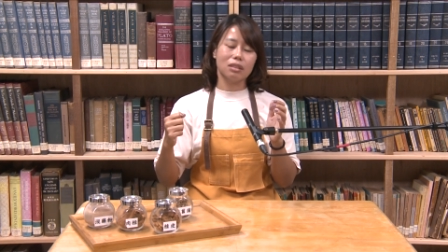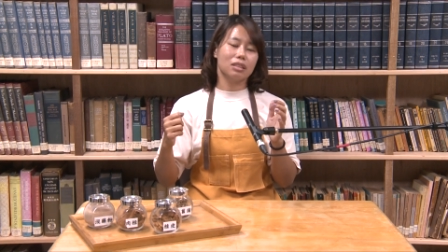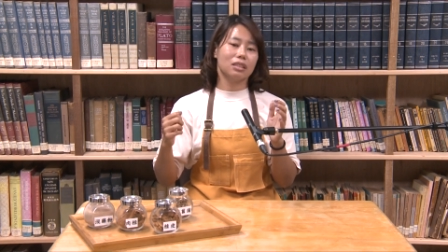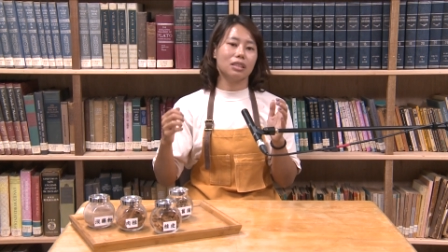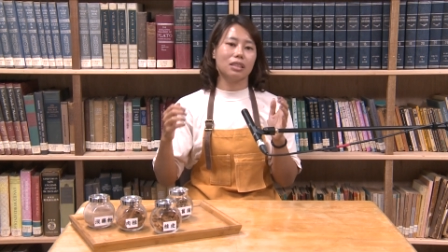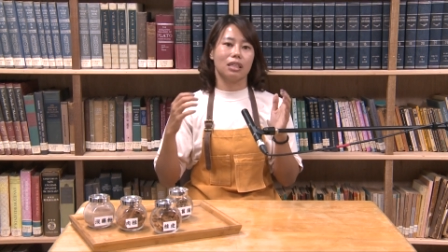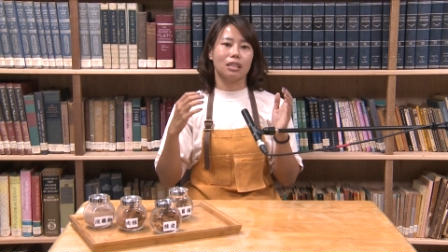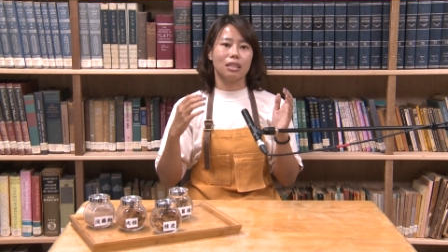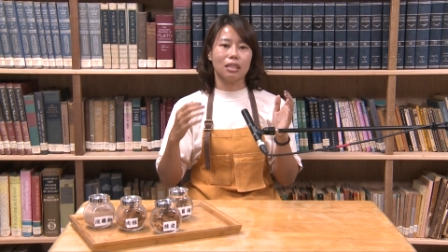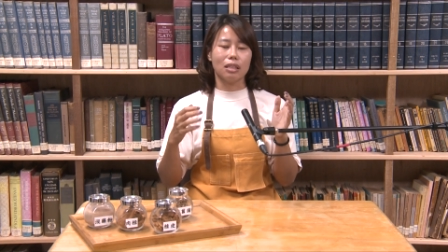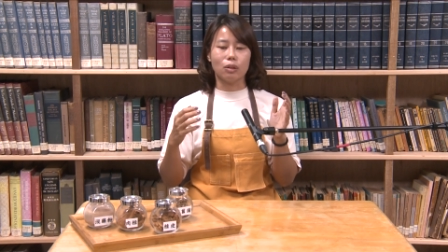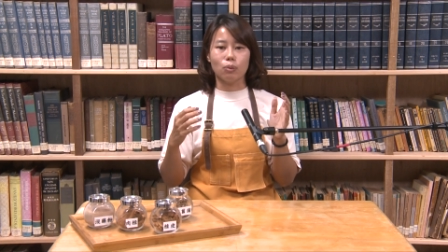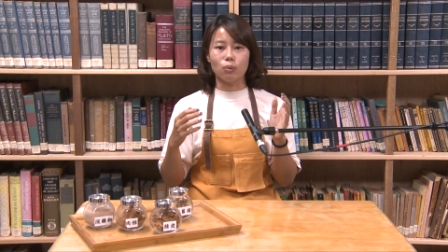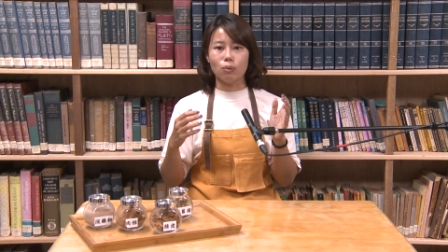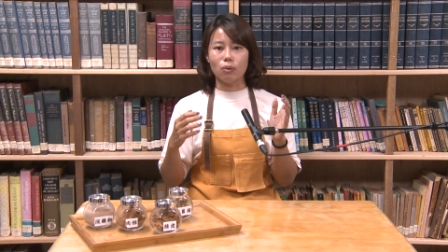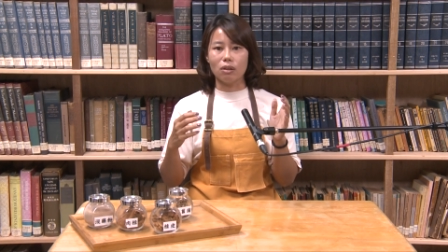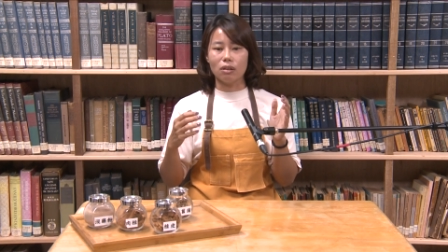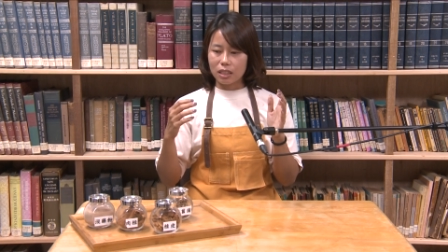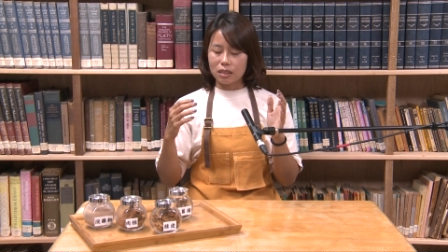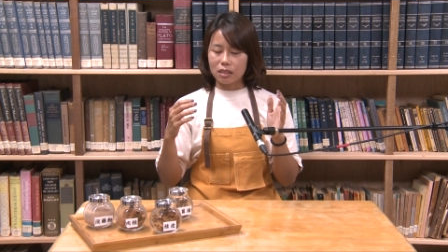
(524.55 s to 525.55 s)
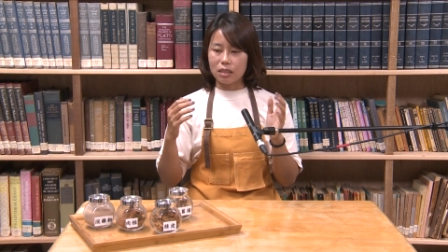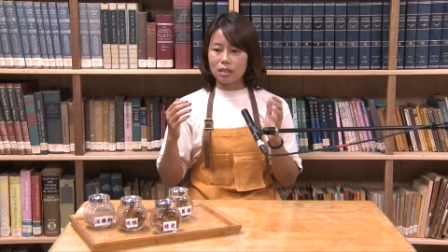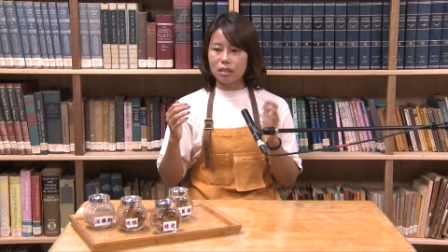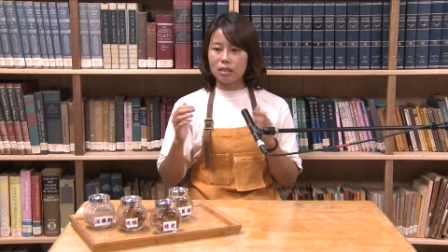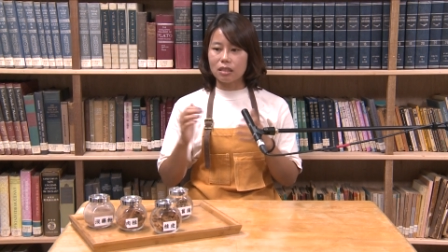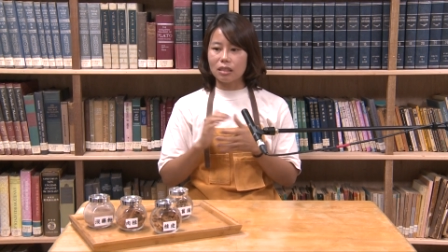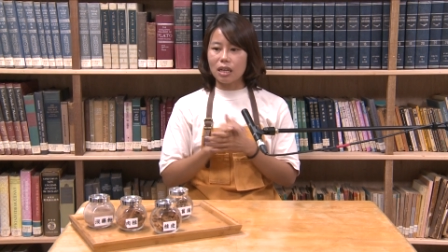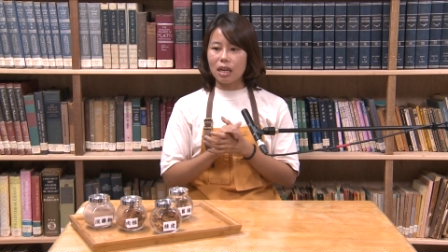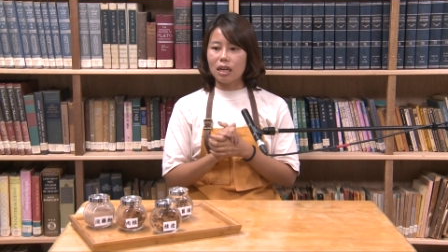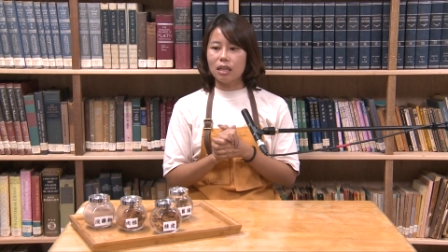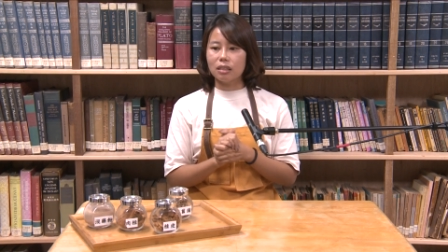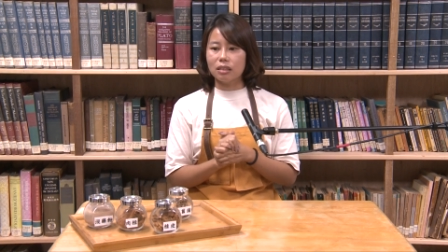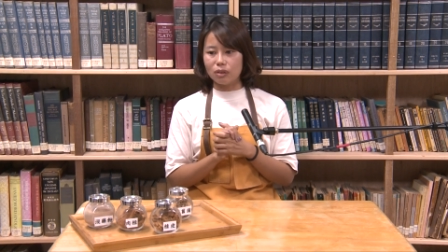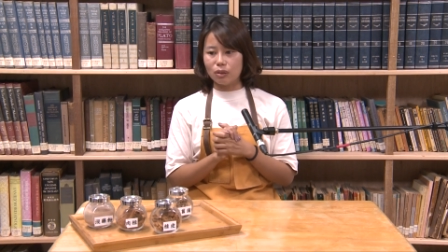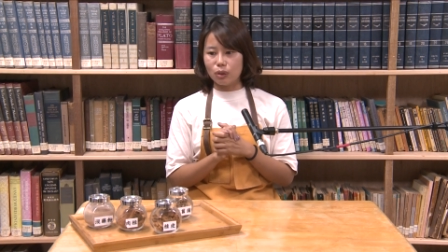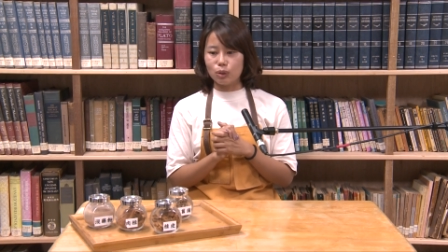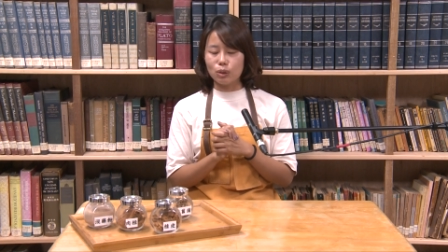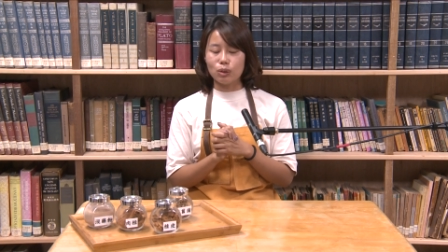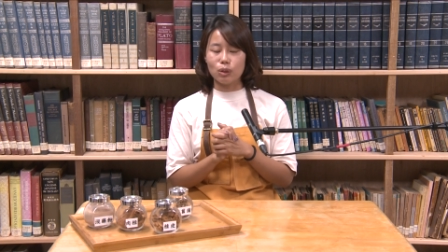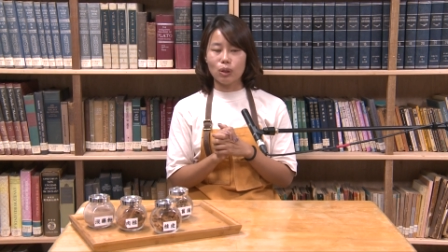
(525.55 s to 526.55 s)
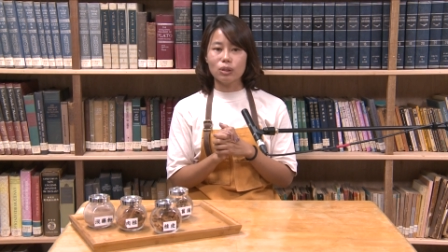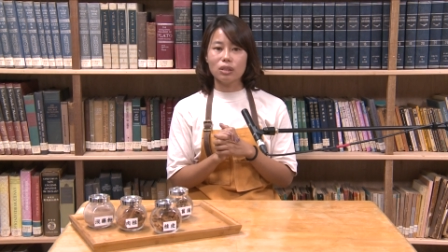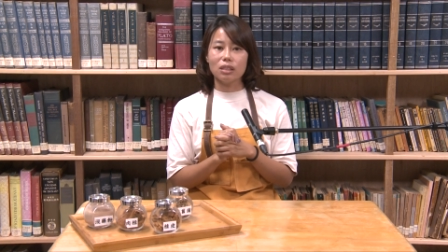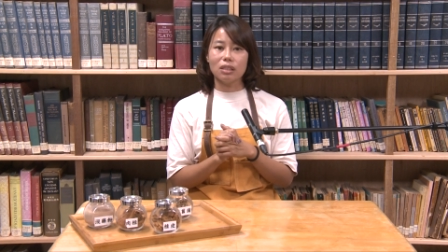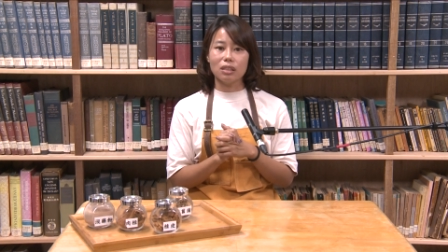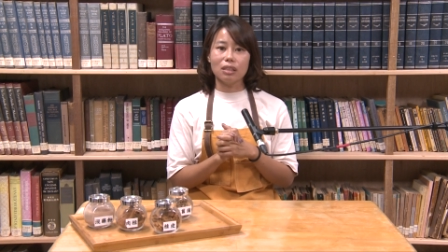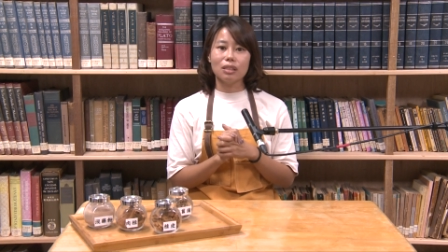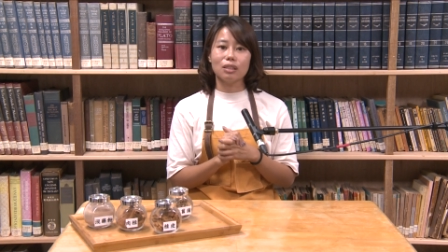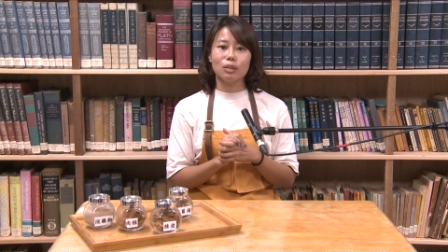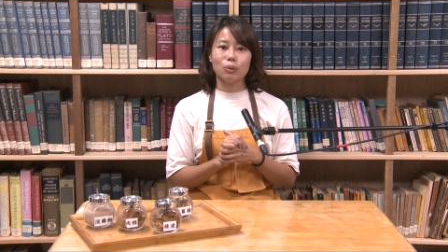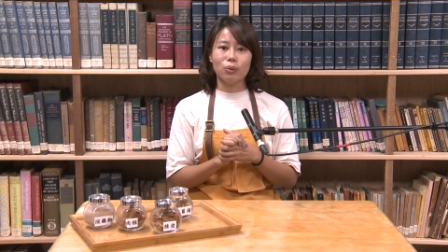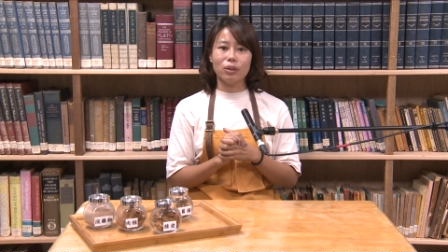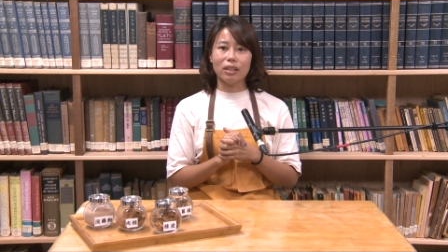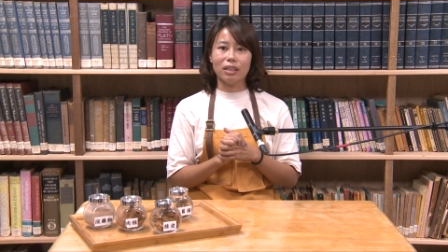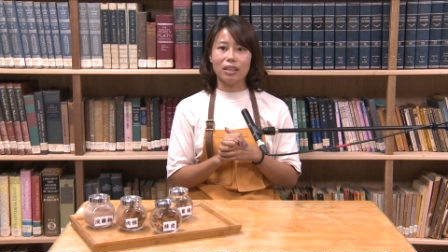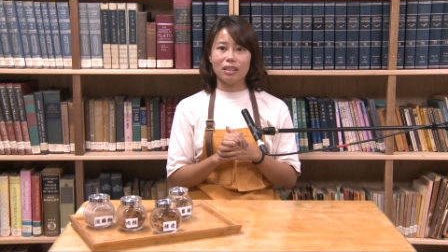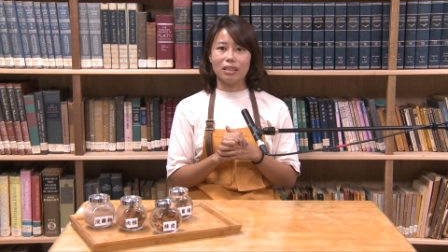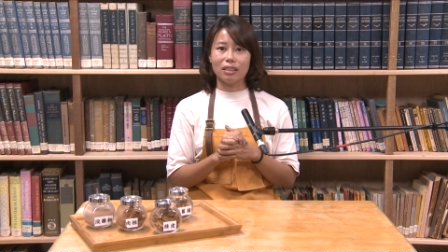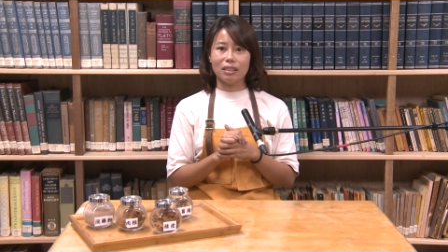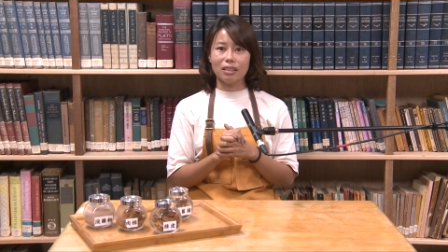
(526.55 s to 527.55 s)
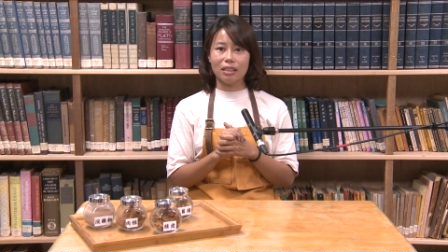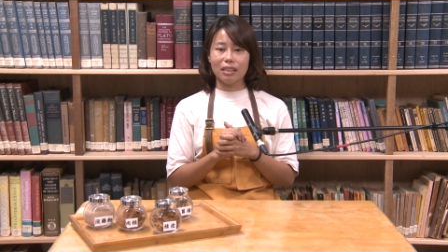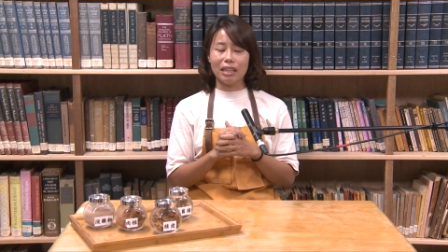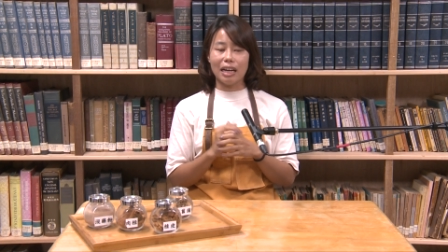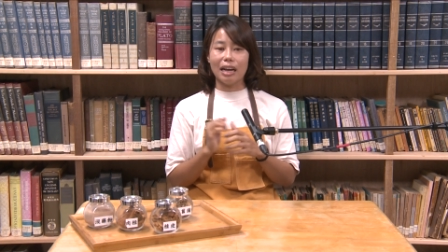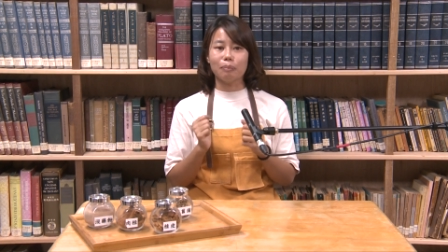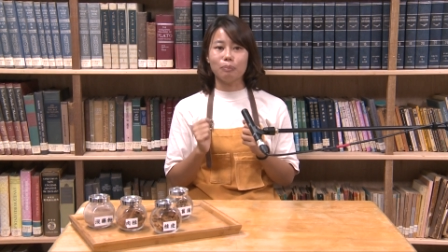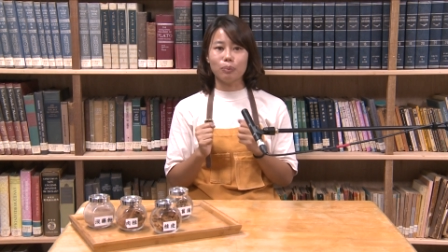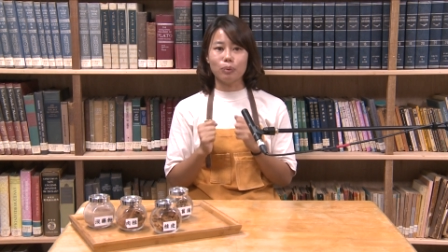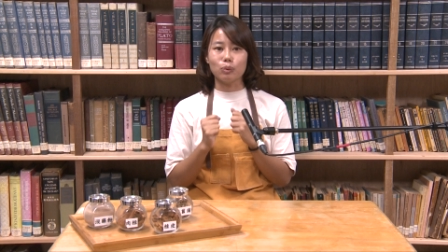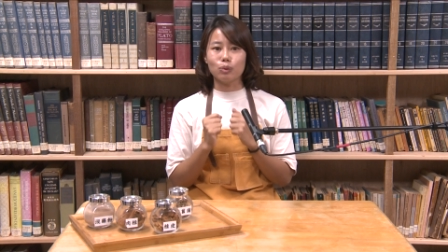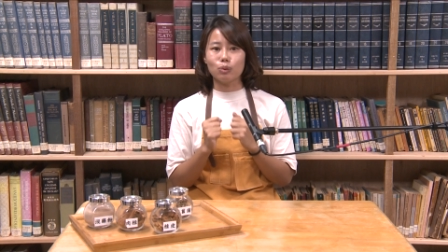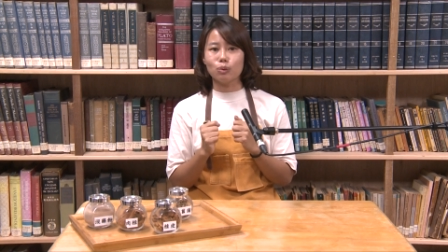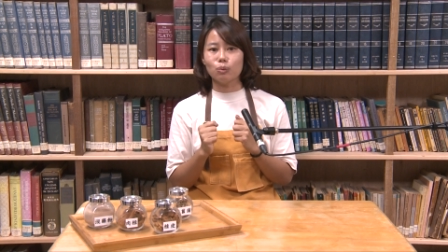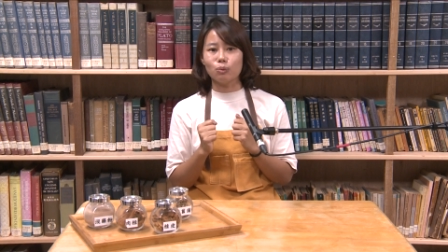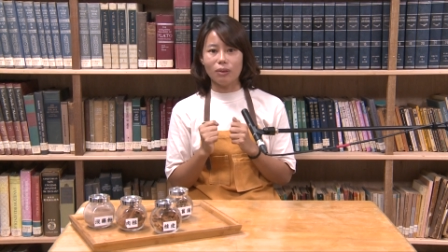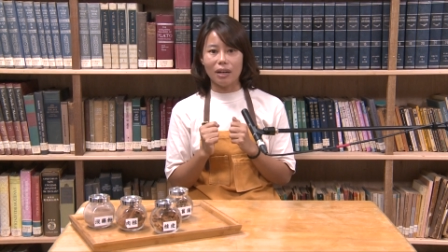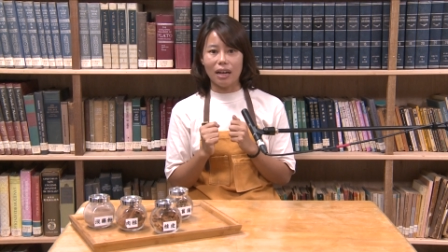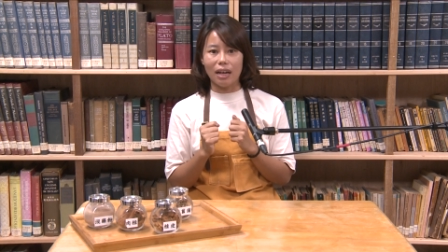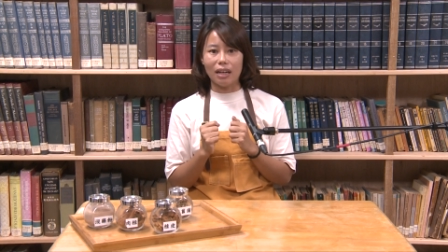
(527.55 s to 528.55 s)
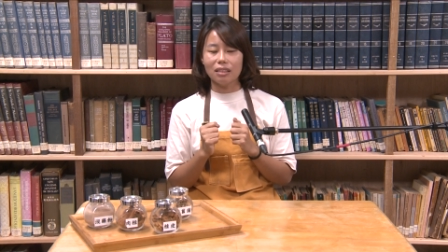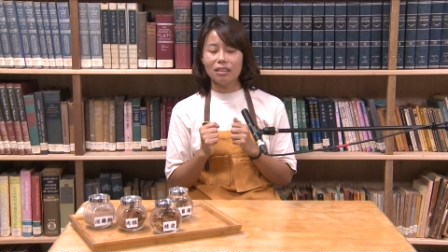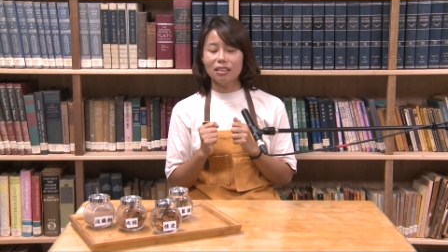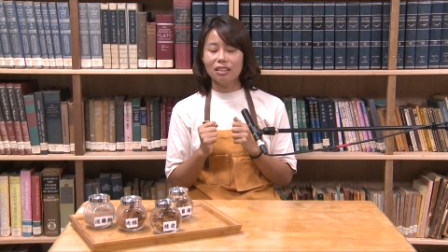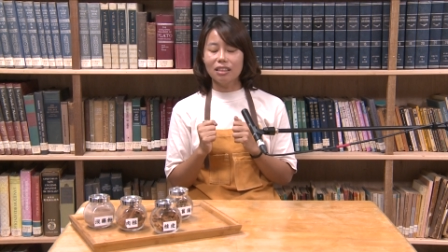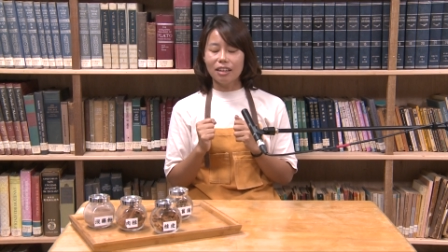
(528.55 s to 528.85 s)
建立我，其实当然有时候真的是会扛不住吧。